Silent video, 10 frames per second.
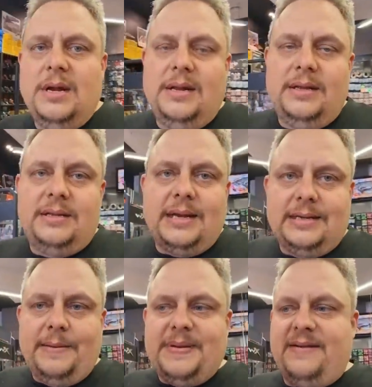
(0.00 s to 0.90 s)
y, tak
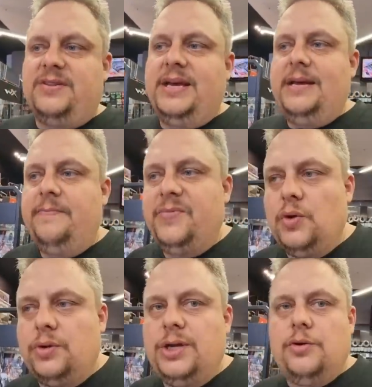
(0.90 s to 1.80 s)
naprawdę to,
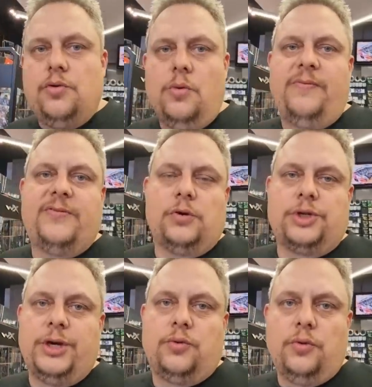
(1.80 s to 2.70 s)
tych gum w
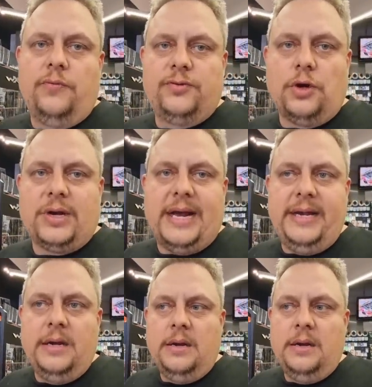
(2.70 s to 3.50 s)
koszyku wczoraj